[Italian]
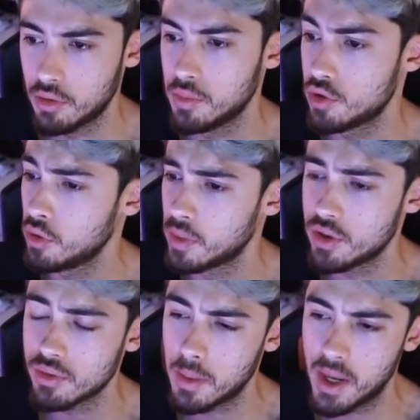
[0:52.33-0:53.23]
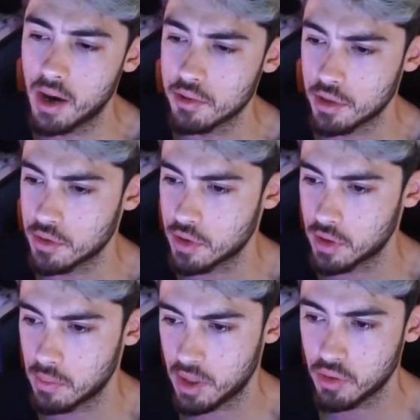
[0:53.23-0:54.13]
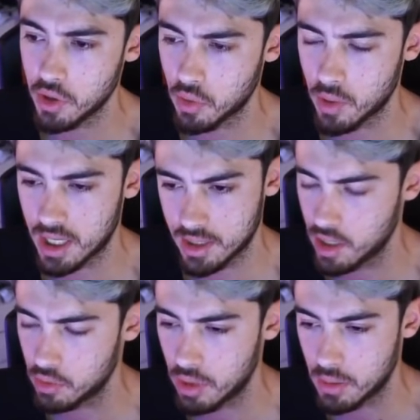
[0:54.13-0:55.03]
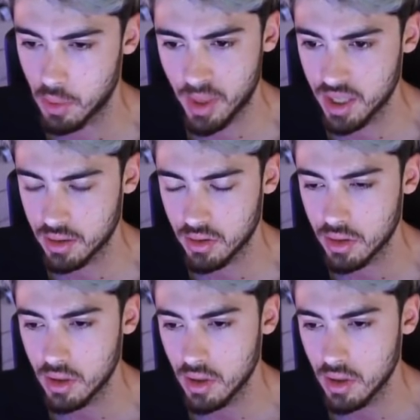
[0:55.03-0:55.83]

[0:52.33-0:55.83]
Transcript: mi sono preso una pausa, non so nemmeno io quale delle due al momento.